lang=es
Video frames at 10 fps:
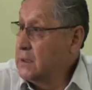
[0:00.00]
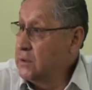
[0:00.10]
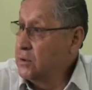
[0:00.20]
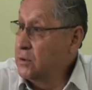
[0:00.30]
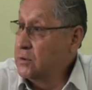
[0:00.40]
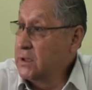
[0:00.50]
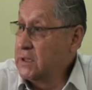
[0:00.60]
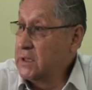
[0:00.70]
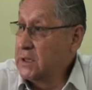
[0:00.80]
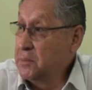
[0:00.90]
Yo
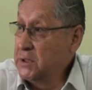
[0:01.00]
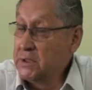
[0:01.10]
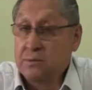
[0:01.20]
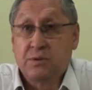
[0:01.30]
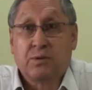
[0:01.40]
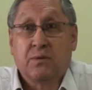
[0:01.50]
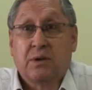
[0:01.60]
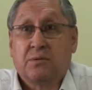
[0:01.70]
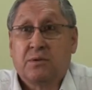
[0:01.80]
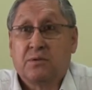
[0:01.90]
técnicamente no estoy
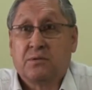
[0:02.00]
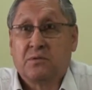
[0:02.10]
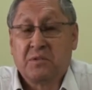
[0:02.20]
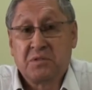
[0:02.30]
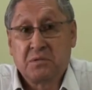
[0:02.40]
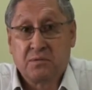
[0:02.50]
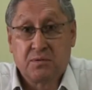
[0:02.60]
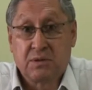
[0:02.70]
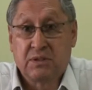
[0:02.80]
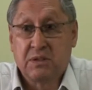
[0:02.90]
de acuerdo con eso, no
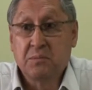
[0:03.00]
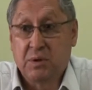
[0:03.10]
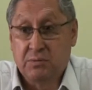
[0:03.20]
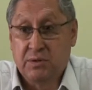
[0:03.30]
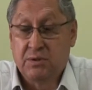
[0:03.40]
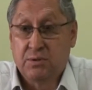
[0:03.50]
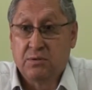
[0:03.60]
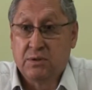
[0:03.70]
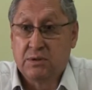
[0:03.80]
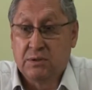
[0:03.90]
sé quién
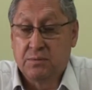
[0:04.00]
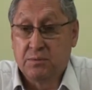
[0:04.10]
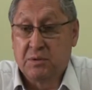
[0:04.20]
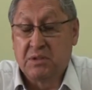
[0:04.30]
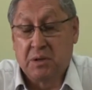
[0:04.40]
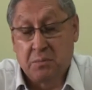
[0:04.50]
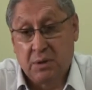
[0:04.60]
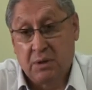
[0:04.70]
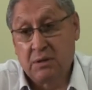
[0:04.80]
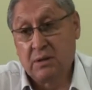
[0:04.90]
bautizó en esa forma.
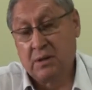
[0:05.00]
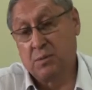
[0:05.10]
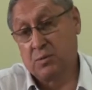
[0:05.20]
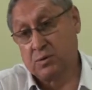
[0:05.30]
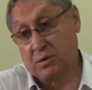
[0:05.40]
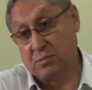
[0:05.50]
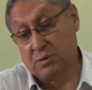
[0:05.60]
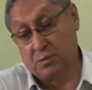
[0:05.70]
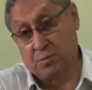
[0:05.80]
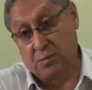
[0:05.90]
También tenemos el
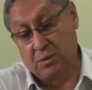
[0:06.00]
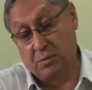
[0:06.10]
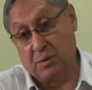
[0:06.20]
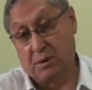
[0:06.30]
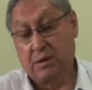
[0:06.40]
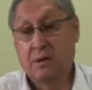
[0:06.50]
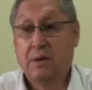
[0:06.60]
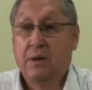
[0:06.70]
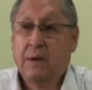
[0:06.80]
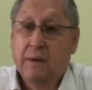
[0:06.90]
mismo problema
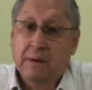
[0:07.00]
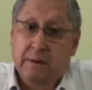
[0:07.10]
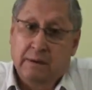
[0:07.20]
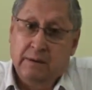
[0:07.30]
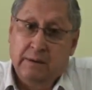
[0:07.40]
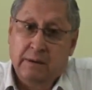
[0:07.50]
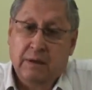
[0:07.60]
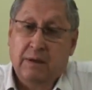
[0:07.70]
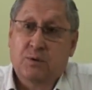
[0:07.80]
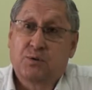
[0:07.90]
en el,
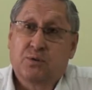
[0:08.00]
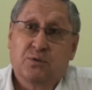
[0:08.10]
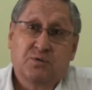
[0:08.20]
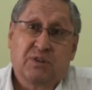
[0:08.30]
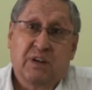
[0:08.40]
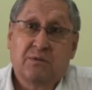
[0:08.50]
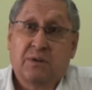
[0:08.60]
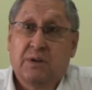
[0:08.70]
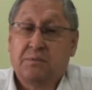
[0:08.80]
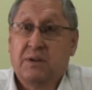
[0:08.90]
al otro costado
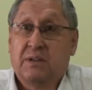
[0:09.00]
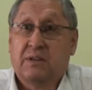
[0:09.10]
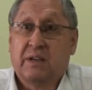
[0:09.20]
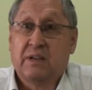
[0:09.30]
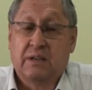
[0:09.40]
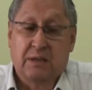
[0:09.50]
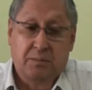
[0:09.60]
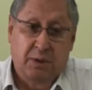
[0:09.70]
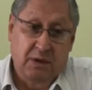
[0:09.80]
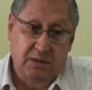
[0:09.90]
de la vía del Tenal,
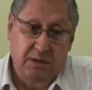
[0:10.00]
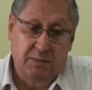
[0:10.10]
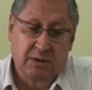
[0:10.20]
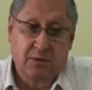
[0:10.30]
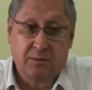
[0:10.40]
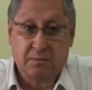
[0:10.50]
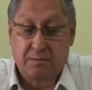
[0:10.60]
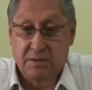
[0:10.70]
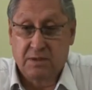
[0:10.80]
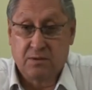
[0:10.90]
también llaman
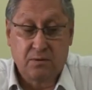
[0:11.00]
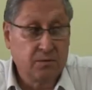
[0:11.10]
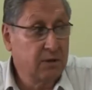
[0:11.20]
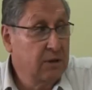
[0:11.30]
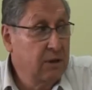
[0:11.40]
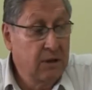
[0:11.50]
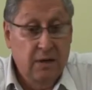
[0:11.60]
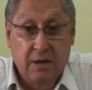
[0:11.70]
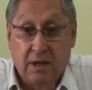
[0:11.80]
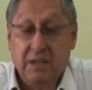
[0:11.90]
falla geológica.
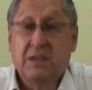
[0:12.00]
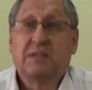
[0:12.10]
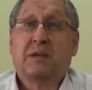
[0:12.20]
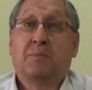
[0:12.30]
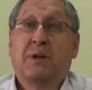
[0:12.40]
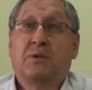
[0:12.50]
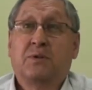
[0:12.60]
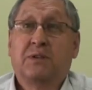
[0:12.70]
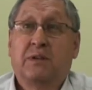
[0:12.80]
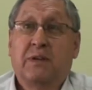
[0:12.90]
Alguien se inventó
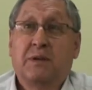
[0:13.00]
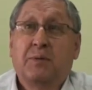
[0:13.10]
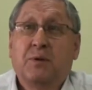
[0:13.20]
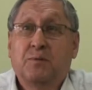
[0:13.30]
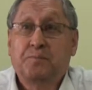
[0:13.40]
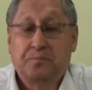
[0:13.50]
ese término.